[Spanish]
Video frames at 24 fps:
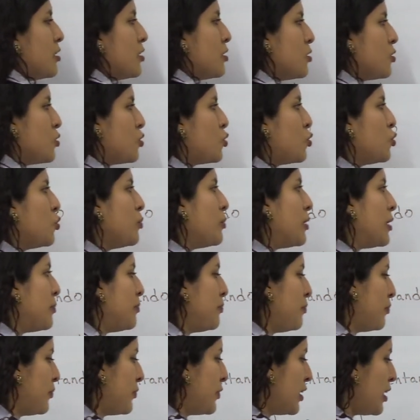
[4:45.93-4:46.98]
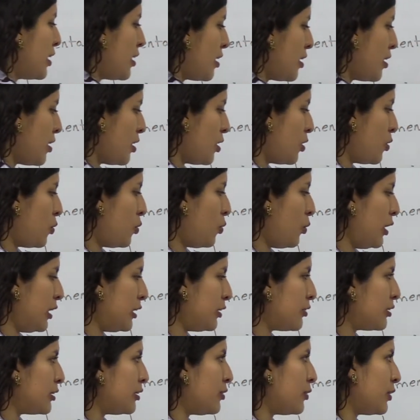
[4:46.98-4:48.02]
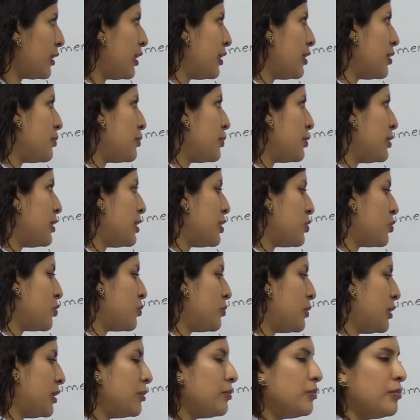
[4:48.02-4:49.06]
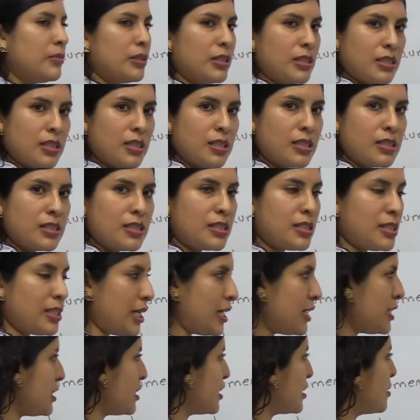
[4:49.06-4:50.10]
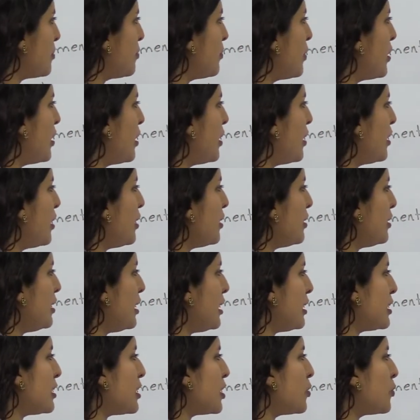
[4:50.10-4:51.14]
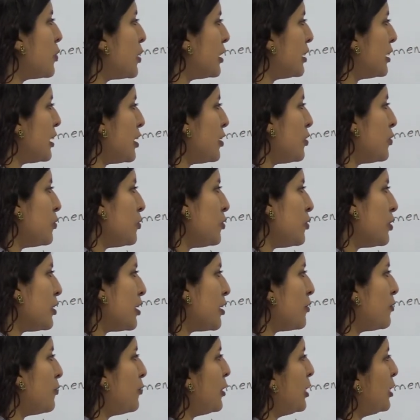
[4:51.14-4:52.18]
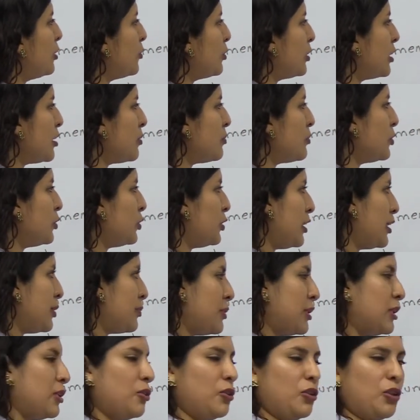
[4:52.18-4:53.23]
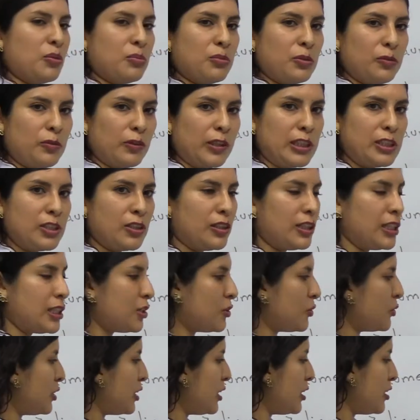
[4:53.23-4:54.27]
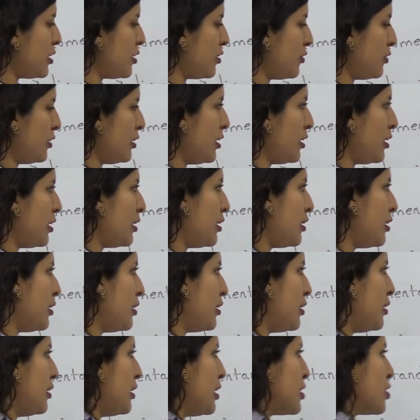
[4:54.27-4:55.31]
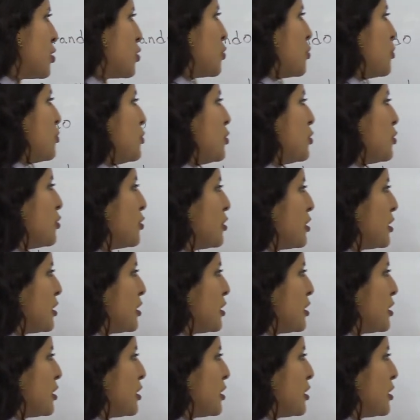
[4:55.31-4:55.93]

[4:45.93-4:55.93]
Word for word: suma. ¿Cuánto es lo que le voy a sumar? 6. Del 51, que fue el último término que me ofreció la sucesión, le sumo